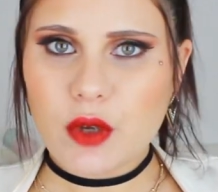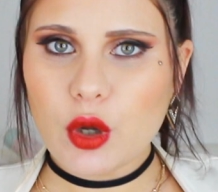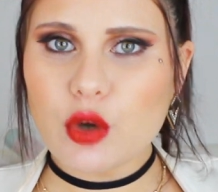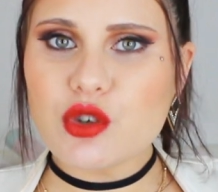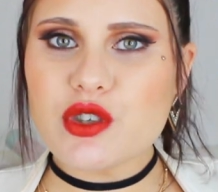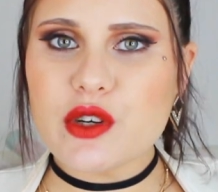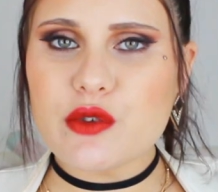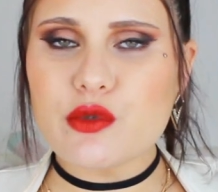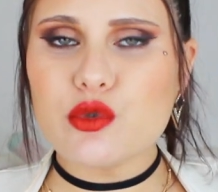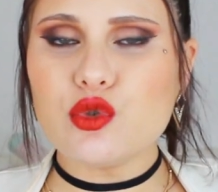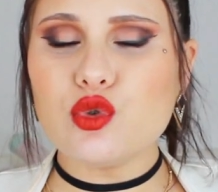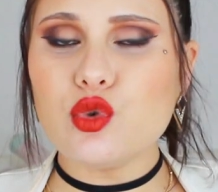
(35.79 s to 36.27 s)

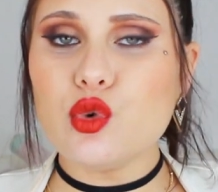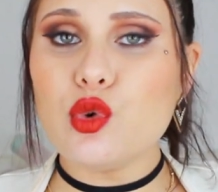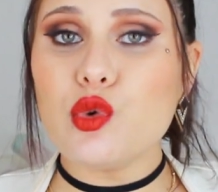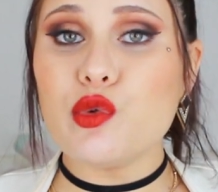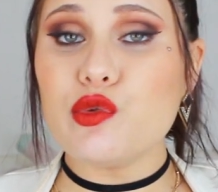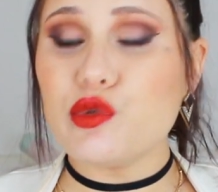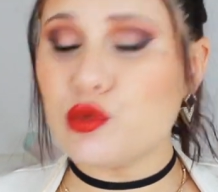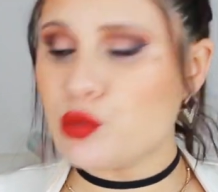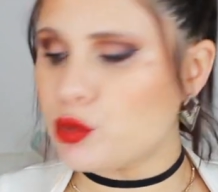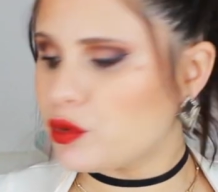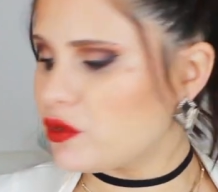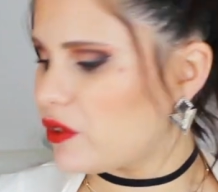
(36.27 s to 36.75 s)
donc je vais vous
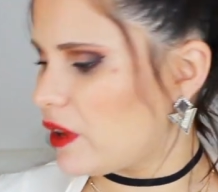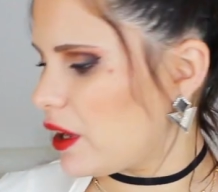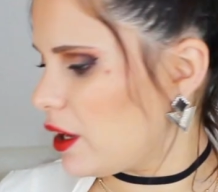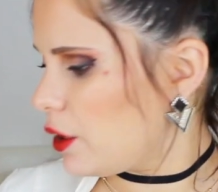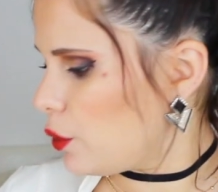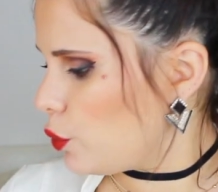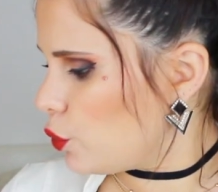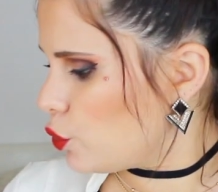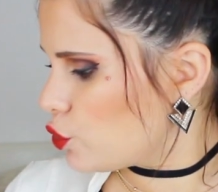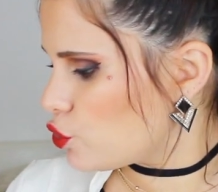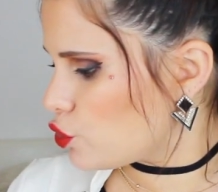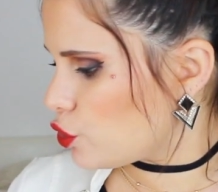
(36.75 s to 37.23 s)
tout vous
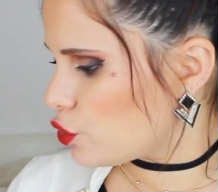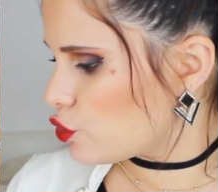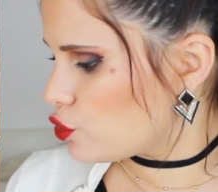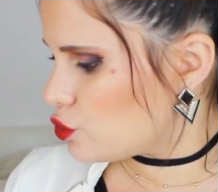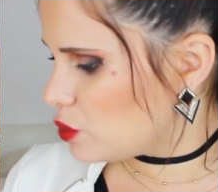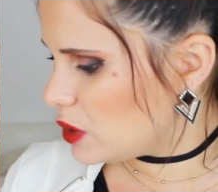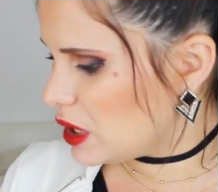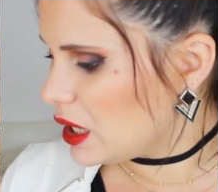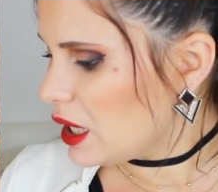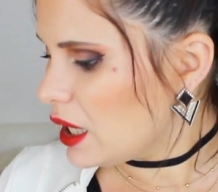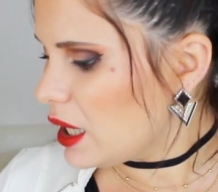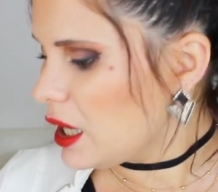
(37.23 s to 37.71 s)
montrer
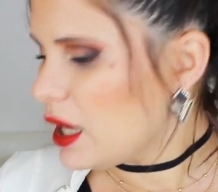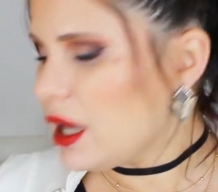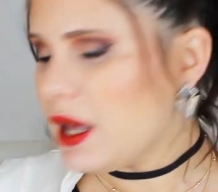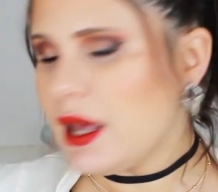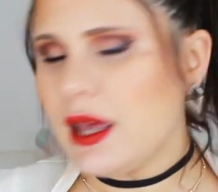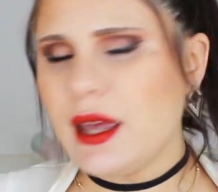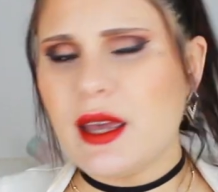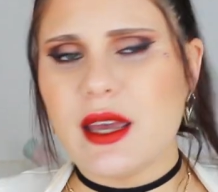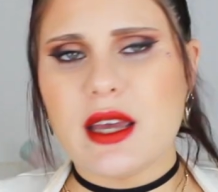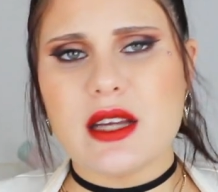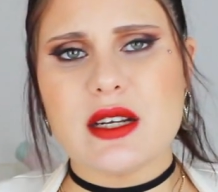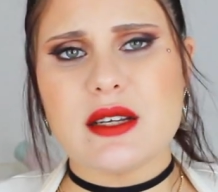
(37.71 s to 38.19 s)
aujourd'hui
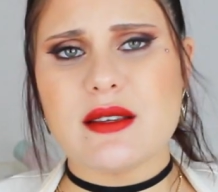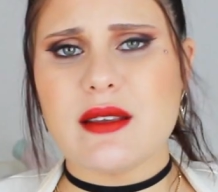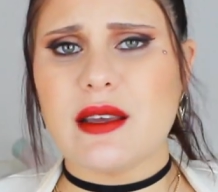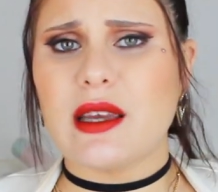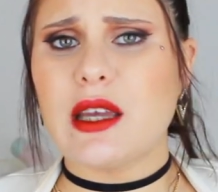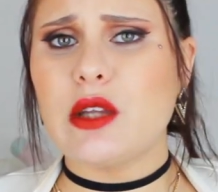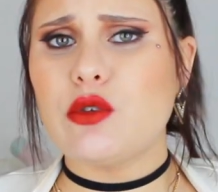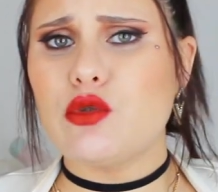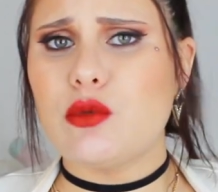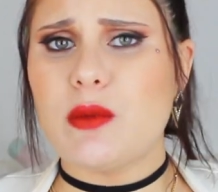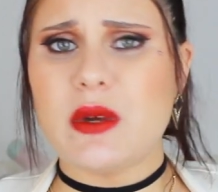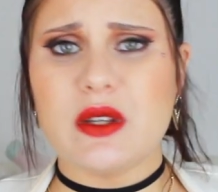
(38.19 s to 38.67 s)
et
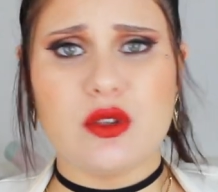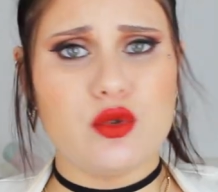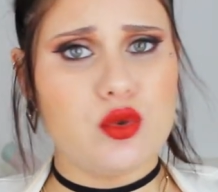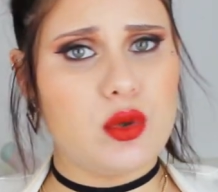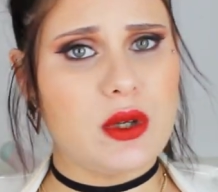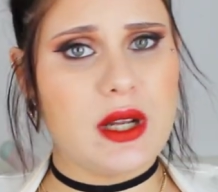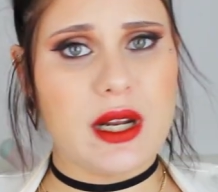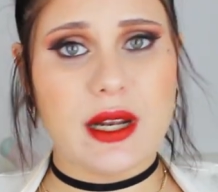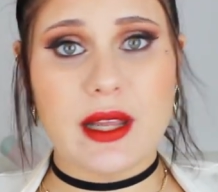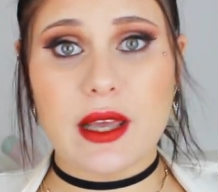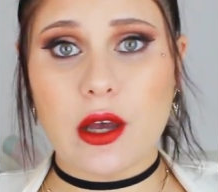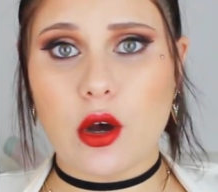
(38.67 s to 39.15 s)
j'essaierai de vous mettre
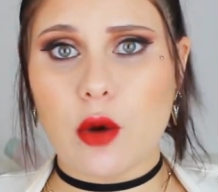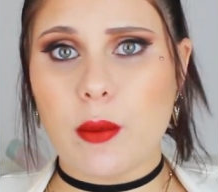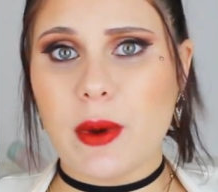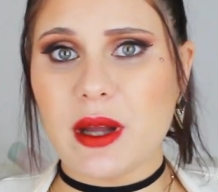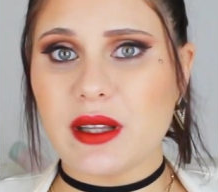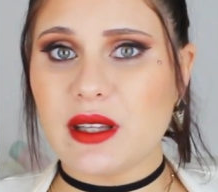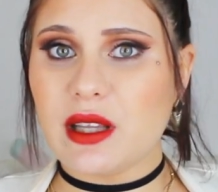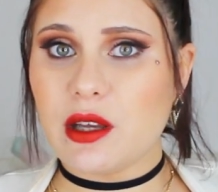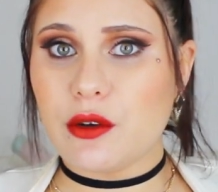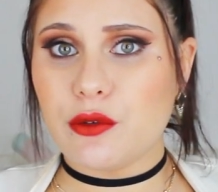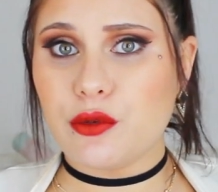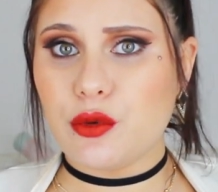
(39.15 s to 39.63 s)
tous les liens en
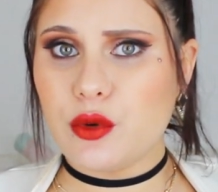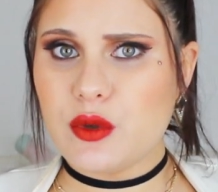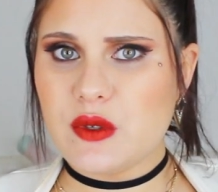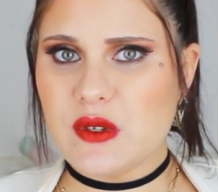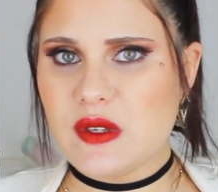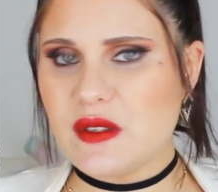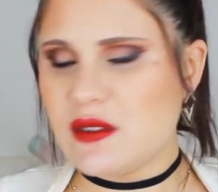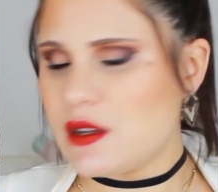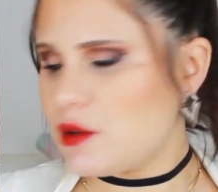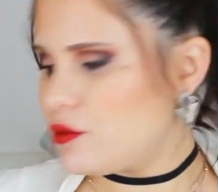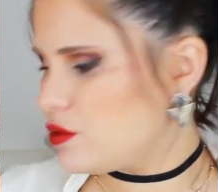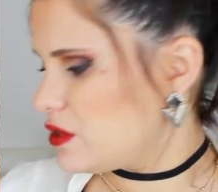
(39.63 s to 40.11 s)
barre d'infos
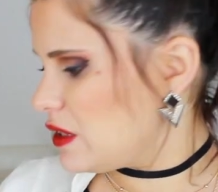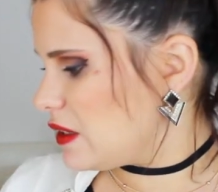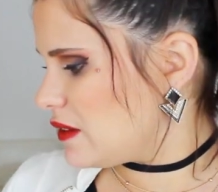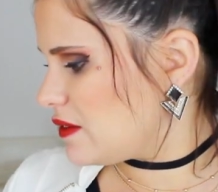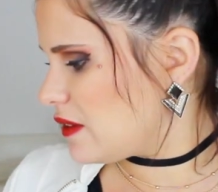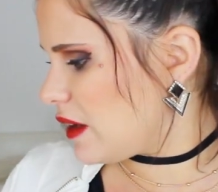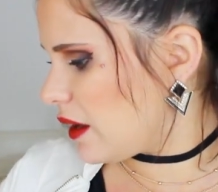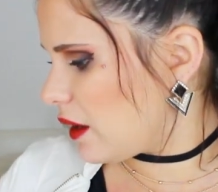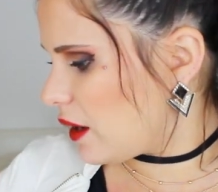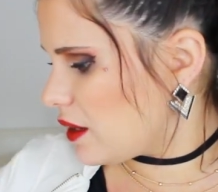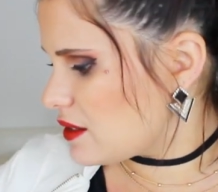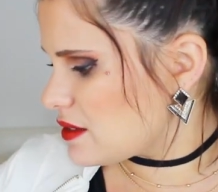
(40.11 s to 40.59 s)
si ça vous
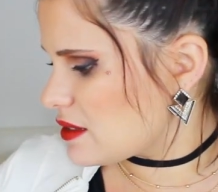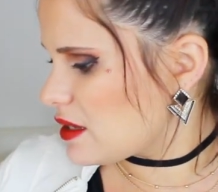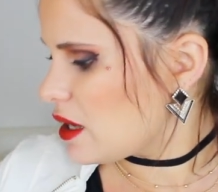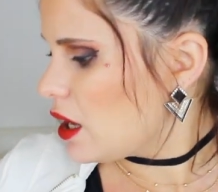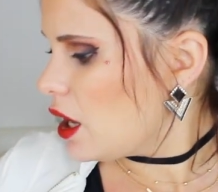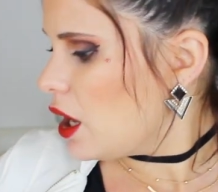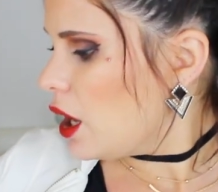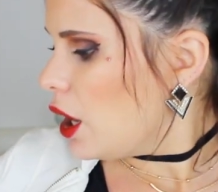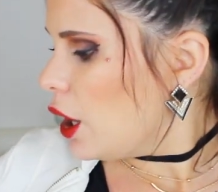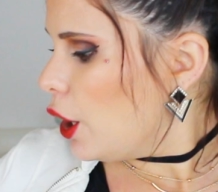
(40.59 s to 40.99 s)
intéresse